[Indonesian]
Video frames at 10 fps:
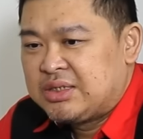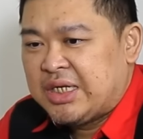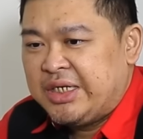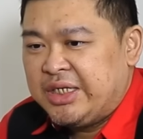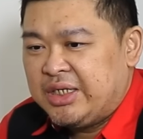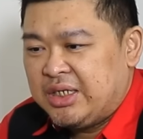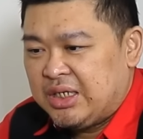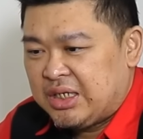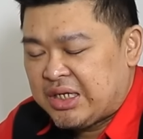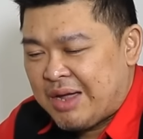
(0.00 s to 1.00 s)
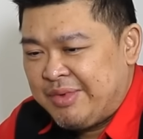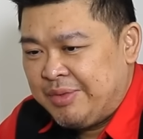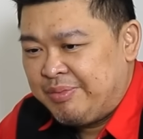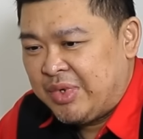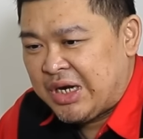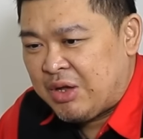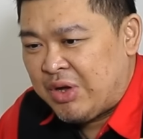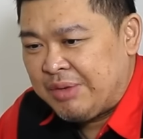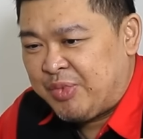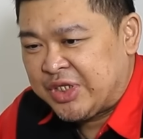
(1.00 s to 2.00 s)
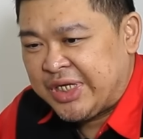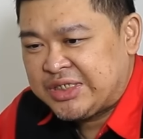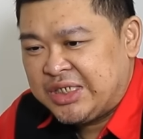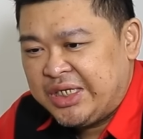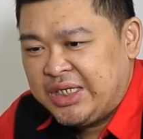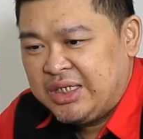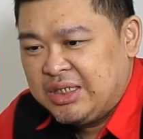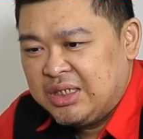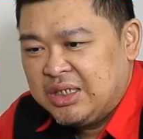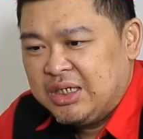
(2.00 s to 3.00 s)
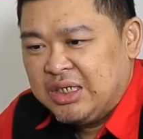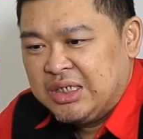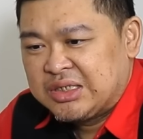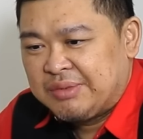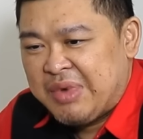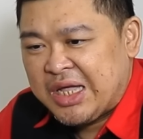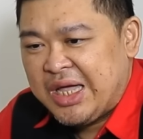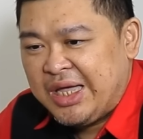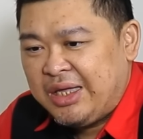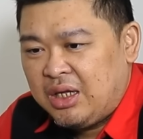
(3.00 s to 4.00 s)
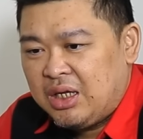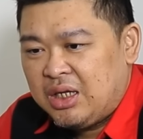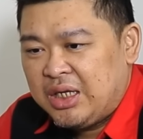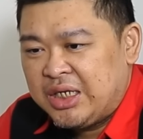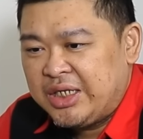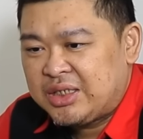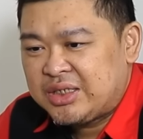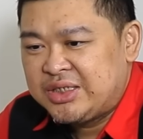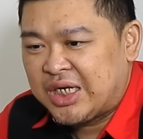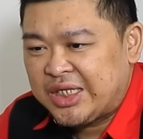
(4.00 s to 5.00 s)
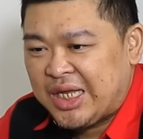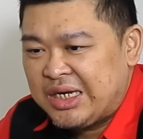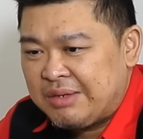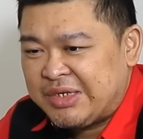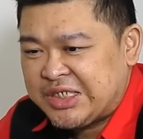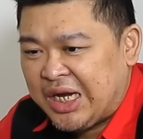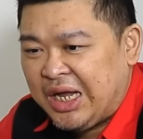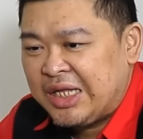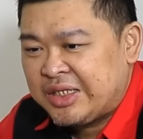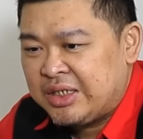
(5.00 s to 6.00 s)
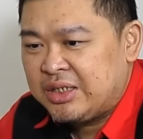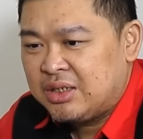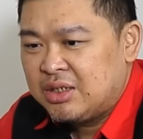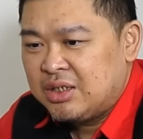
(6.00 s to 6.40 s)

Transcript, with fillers: Jadi kami melakukan podcast ini sebagai ini jeritan dari masyarakat ini